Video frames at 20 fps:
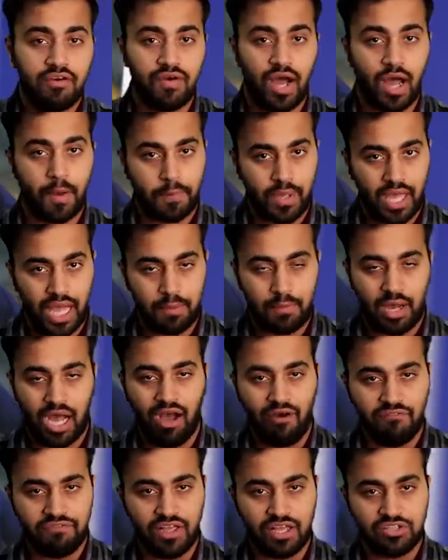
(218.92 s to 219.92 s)
वहां पे
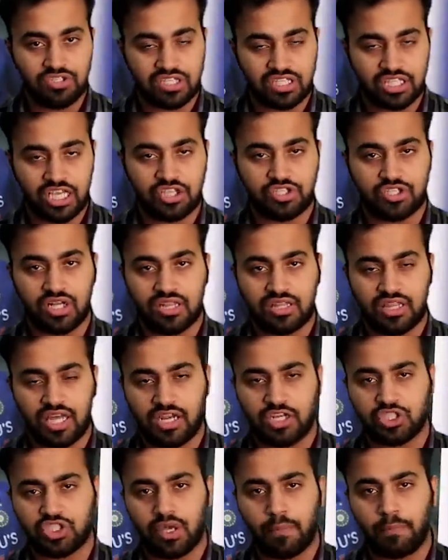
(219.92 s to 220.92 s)
अभाव था जिसके चलते
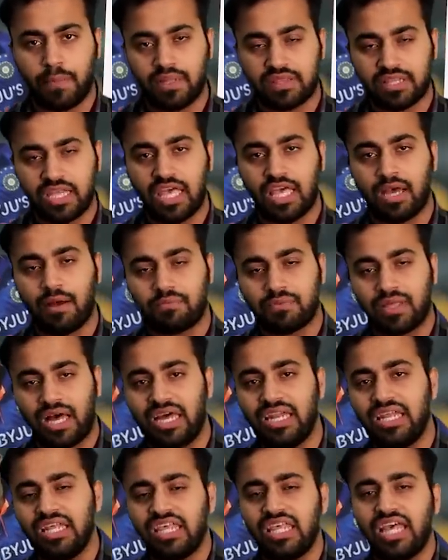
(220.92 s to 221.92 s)
ऋषभ पंत की
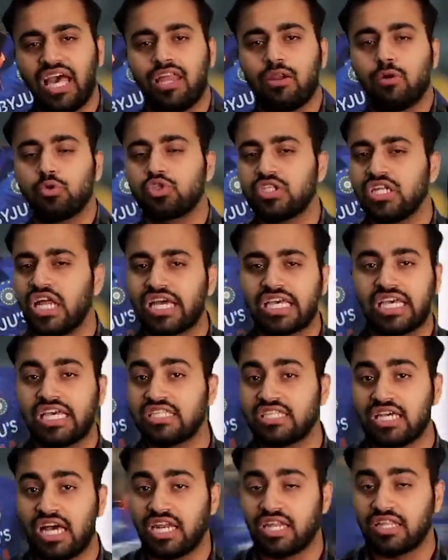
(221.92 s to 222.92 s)
कप्तानी की आलोचना
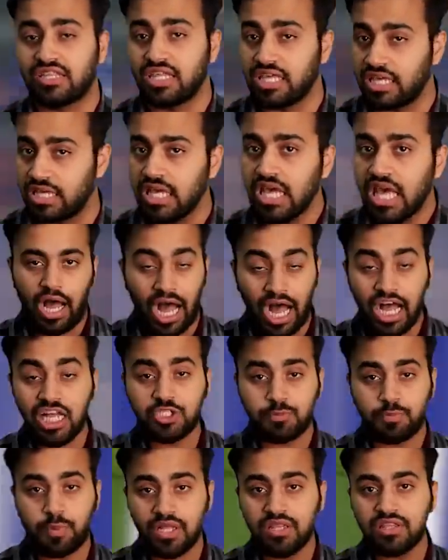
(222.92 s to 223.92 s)
की जा रही थी
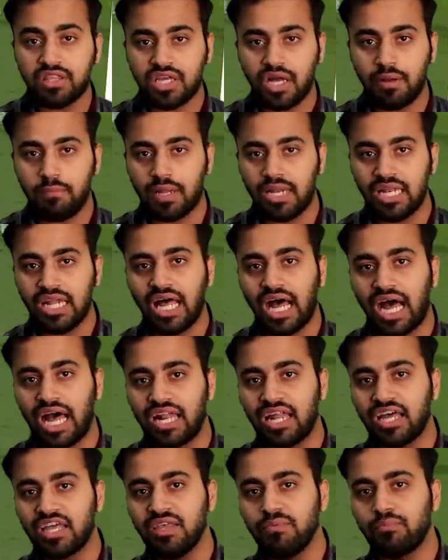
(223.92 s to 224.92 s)
आज पंत का बल्ला
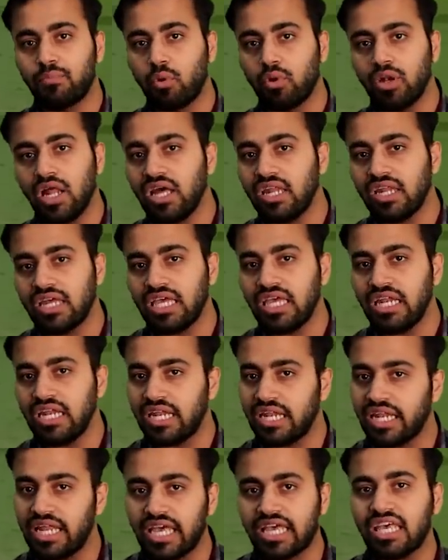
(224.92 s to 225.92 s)
हालांकि बोला नहीं
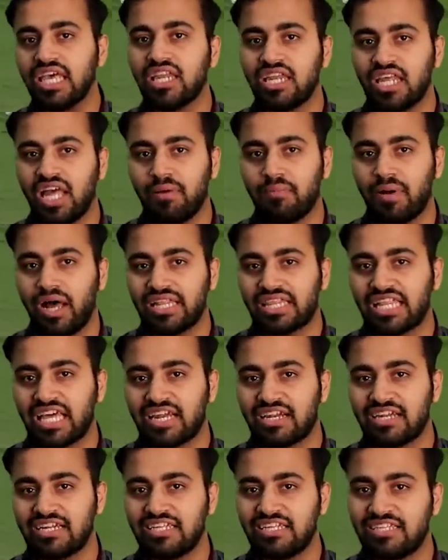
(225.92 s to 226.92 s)
लेकिन यहाँ बात
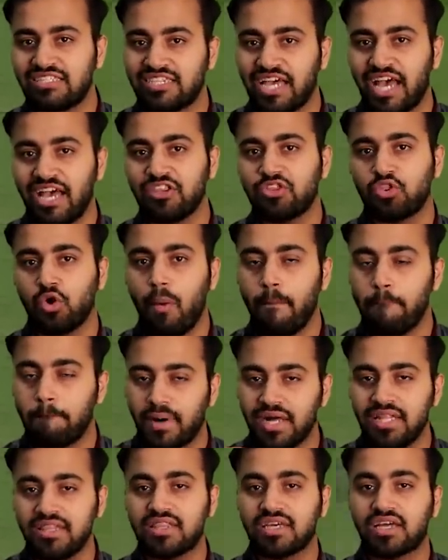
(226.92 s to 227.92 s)
कर ली जाए तो
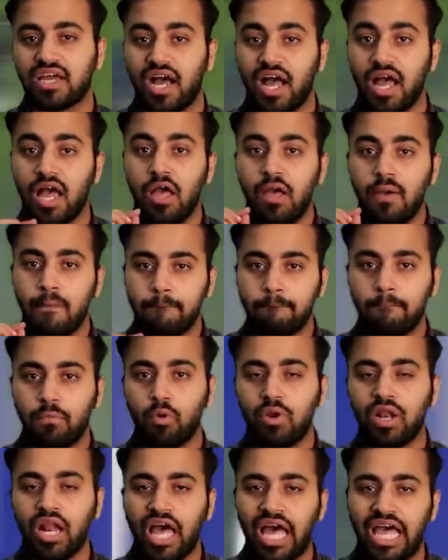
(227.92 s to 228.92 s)
पंत का
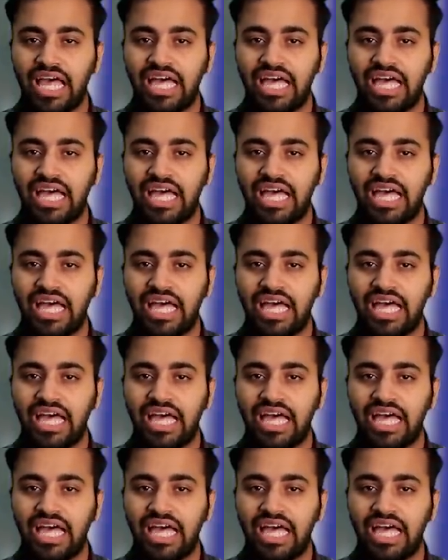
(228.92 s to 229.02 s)
बोला